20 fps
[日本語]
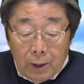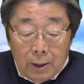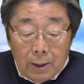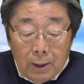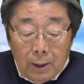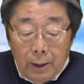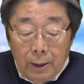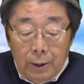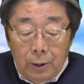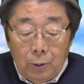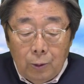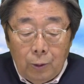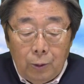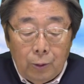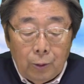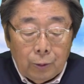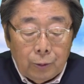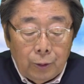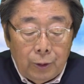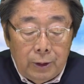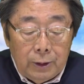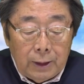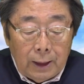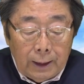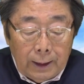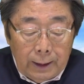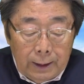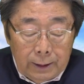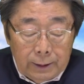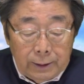からいろいろとい
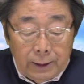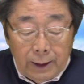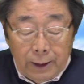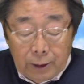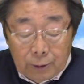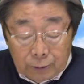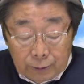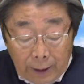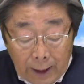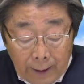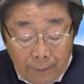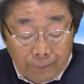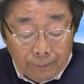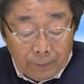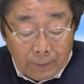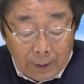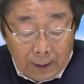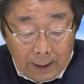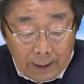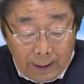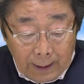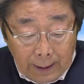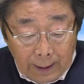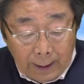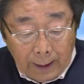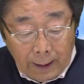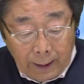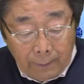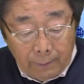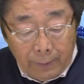ただいているね、
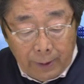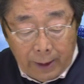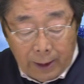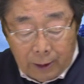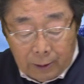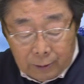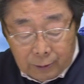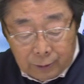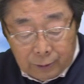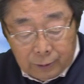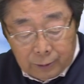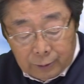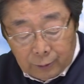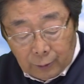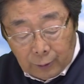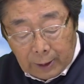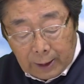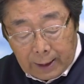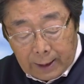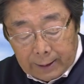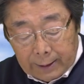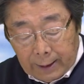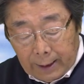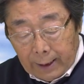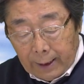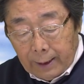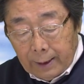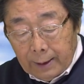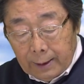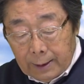えー、メールの中
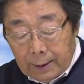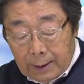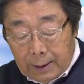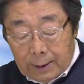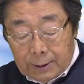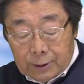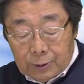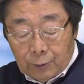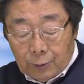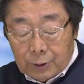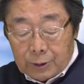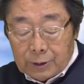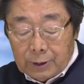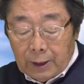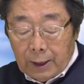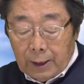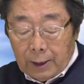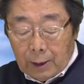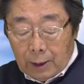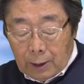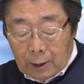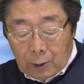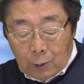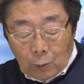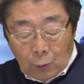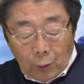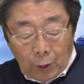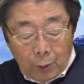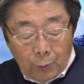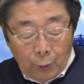で、そうですね、
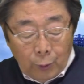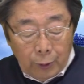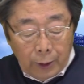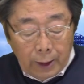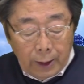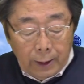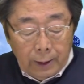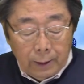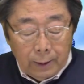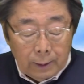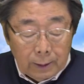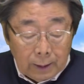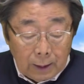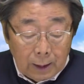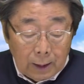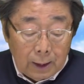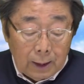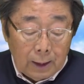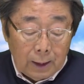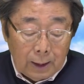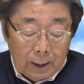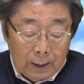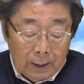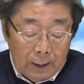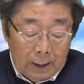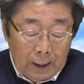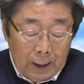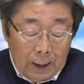これもね、あ